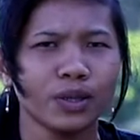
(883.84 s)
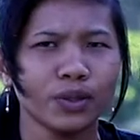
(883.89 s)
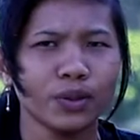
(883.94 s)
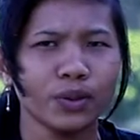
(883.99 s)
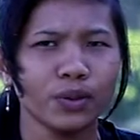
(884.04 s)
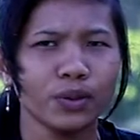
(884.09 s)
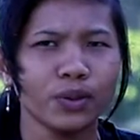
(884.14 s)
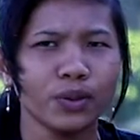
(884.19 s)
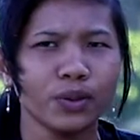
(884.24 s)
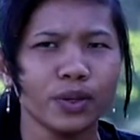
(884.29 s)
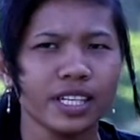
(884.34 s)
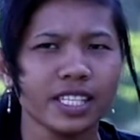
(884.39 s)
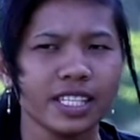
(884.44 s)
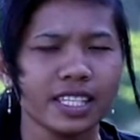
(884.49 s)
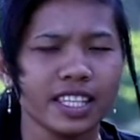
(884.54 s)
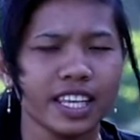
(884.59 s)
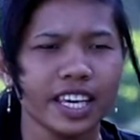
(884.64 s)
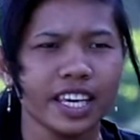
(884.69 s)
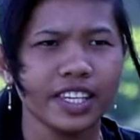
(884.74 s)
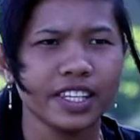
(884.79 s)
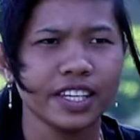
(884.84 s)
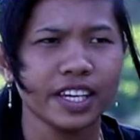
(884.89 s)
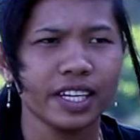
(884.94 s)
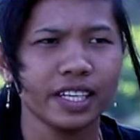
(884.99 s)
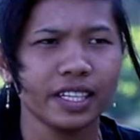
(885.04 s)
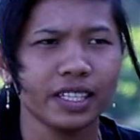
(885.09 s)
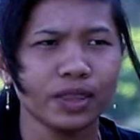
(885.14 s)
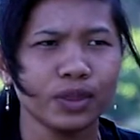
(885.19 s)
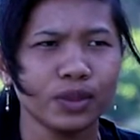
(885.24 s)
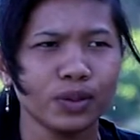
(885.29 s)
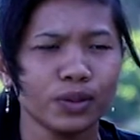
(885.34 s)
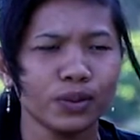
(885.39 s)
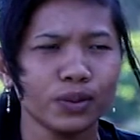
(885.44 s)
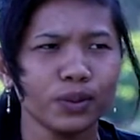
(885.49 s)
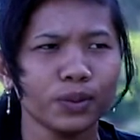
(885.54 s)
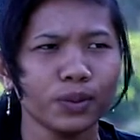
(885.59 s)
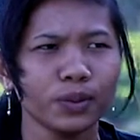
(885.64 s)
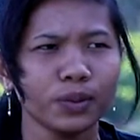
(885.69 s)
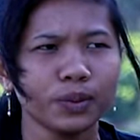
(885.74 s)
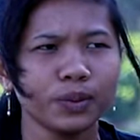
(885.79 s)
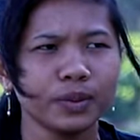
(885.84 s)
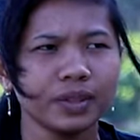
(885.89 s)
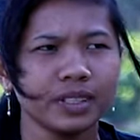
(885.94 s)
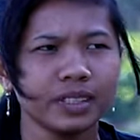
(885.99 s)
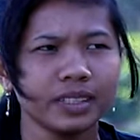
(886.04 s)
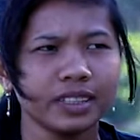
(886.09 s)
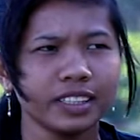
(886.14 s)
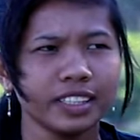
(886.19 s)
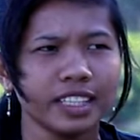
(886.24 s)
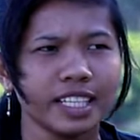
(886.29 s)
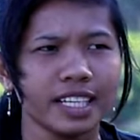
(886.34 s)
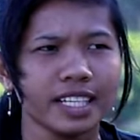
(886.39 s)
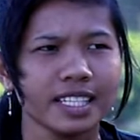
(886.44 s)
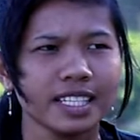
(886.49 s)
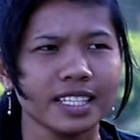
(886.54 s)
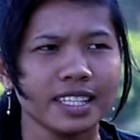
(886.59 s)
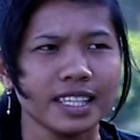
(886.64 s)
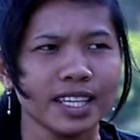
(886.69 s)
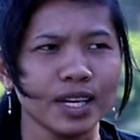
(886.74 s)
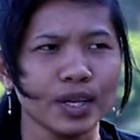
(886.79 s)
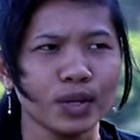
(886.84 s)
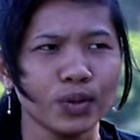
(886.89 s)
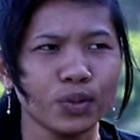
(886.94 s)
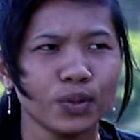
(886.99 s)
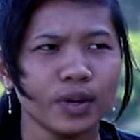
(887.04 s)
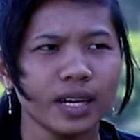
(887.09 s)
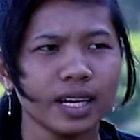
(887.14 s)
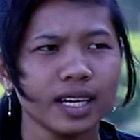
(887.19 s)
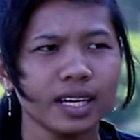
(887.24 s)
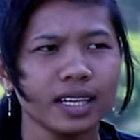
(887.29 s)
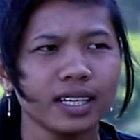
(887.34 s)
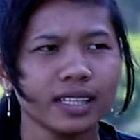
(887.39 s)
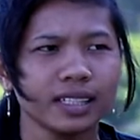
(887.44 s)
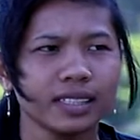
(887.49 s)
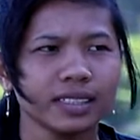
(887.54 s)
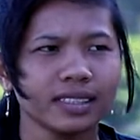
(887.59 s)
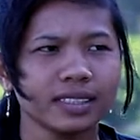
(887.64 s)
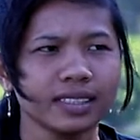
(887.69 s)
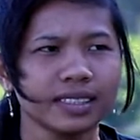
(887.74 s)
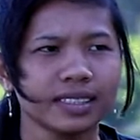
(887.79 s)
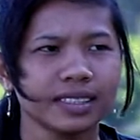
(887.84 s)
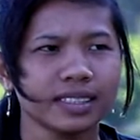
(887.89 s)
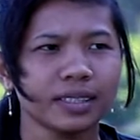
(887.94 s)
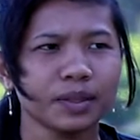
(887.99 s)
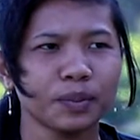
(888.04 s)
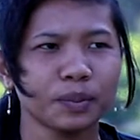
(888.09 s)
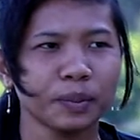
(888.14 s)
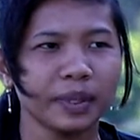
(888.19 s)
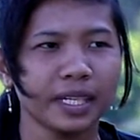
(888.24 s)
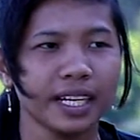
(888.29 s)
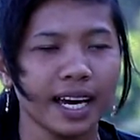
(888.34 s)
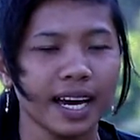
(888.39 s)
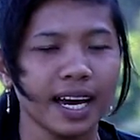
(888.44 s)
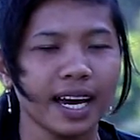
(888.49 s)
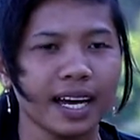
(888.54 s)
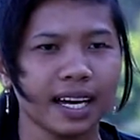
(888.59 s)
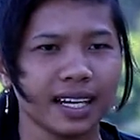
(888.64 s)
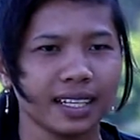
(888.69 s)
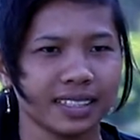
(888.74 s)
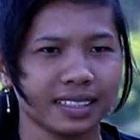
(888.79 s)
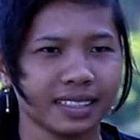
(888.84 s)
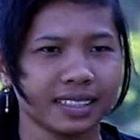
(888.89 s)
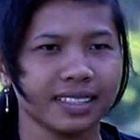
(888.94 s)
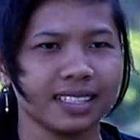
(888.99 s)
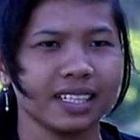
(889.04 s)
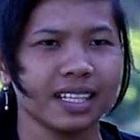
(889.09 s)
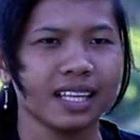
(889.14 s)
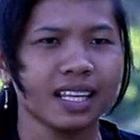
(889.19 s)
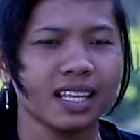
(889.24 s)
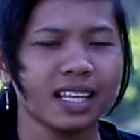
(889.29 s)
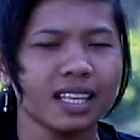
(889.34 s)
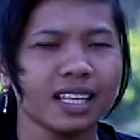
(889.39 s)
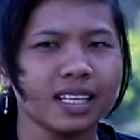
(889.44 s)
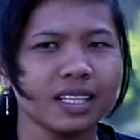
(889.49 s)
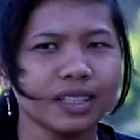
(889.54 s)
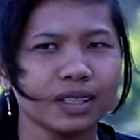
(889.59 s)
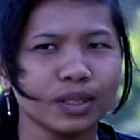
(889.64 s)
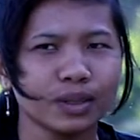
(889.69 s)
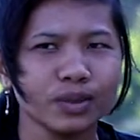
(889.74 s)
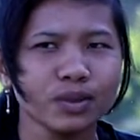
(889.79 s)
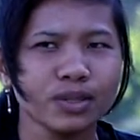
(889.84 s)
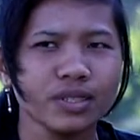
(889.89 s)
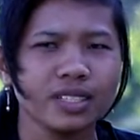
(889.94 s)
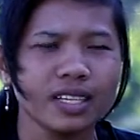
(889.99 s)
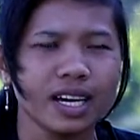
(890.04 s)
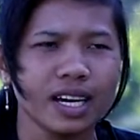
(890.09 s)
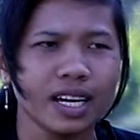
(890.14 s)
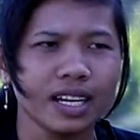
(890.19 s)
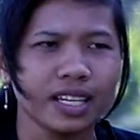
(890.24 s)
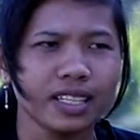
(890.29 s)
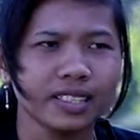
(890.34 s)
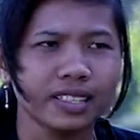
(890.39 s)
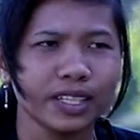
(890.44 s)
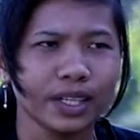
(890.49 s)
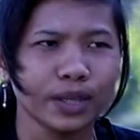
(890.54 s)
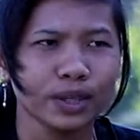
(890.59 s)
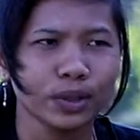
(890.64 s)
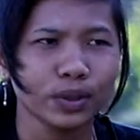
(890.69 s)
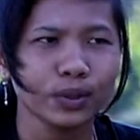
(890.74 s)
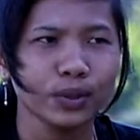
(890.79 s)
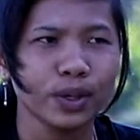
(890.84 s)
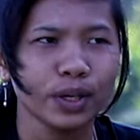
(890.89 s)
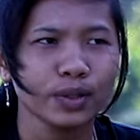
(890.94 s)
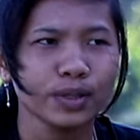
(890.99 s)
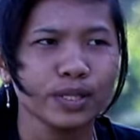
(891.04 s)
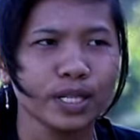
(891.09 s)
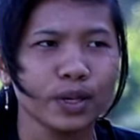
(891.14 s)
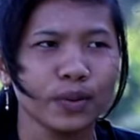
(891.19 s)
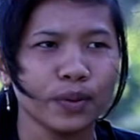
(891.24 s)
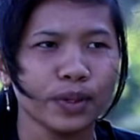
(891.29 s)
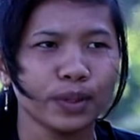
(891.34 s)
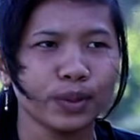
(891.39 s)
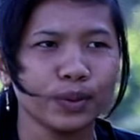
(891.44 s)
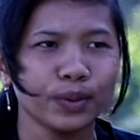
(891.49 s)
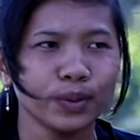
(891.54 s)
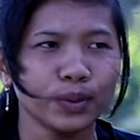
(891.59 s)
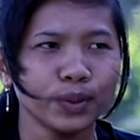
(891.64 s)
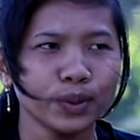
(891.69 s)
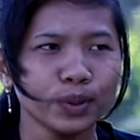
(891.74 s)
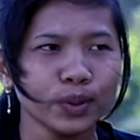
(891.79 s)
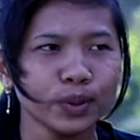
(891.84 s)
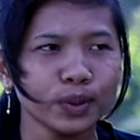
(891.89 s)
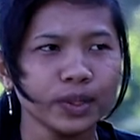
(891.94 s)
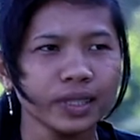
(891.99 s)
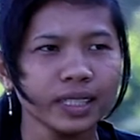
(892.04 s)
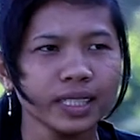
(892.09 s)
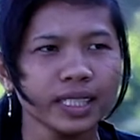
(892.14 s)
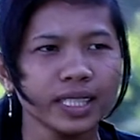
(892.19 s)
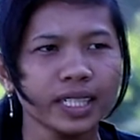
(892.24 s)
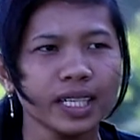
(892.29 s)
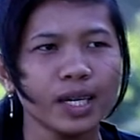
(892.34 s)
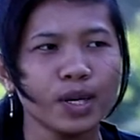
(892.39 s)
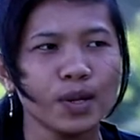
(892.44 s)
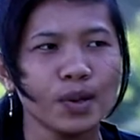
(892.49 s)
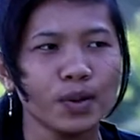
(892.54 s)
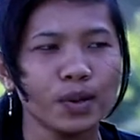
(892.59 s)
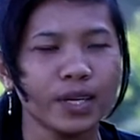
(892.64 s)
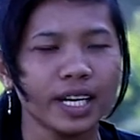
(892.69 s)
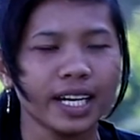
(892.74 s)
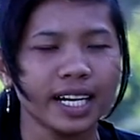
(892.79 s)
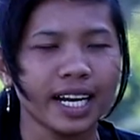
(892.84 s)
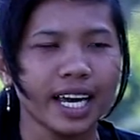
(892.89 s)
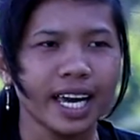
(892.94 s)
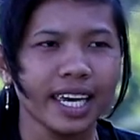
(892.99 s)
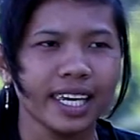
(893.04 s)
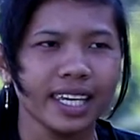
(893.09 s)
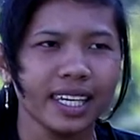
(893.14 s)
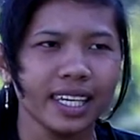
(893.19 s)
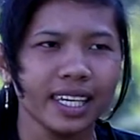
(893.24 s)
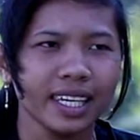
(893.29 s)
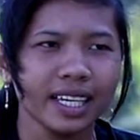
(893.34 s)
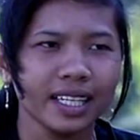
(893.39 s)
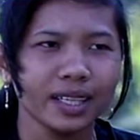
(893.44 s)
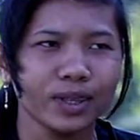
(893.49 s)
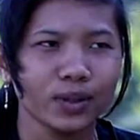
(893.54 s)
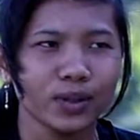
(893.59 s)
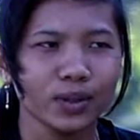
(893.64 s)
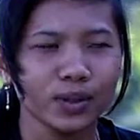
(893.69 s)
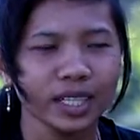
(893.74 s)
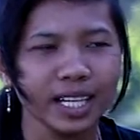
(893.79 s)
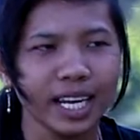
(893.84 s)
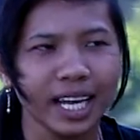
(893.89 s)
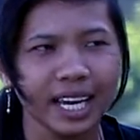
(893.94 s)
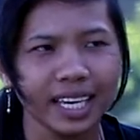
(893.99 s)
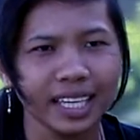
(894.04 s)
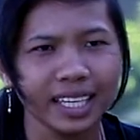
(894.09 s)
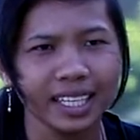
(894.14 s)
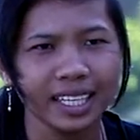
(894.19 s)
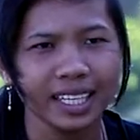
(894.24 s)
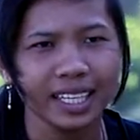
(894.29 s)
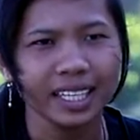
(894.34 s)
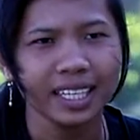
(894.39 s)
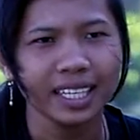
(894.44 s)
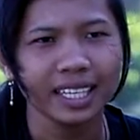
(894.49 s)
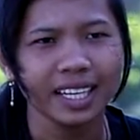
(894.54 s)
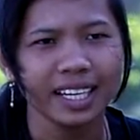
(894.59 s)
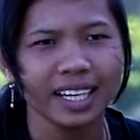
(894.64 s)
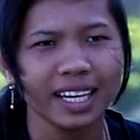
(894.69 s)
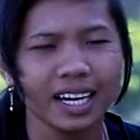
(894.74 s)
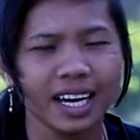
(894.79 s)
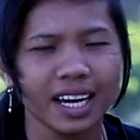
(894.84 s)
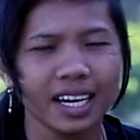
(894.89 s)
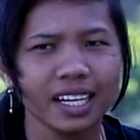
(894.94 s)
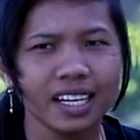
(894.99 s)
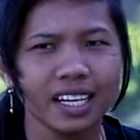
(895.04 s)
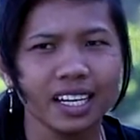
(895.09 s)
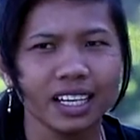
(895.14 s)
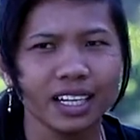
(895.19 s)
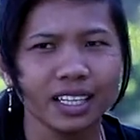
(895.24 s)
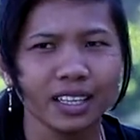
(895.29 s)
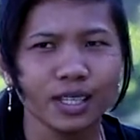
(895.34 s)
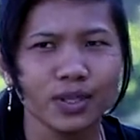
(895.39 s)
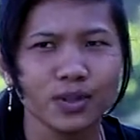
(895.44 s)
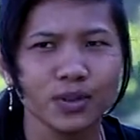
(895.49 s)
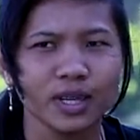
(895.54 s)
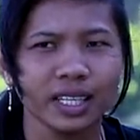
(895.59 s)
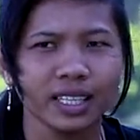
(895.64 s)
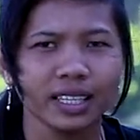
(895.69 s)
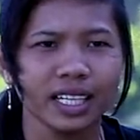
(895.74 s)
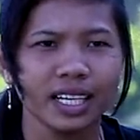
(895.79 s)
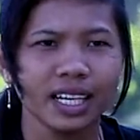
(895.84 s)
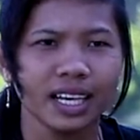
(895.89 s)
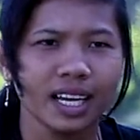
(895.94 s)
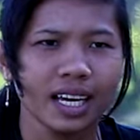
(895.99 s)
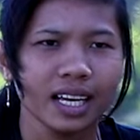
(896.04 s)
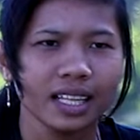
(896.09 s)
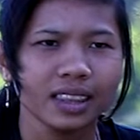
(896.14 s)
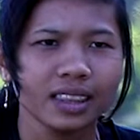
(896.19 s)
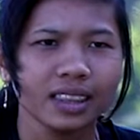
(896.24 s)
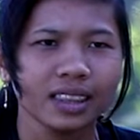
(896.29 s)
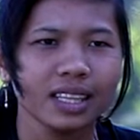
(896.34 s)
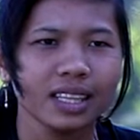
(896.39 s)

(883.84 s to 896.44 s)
Dulu SD-nya itu di SD 2 Medang. Terus jalannya itu harus lewat gunung, udah naik turun lagi kadang-kadang kita suka telat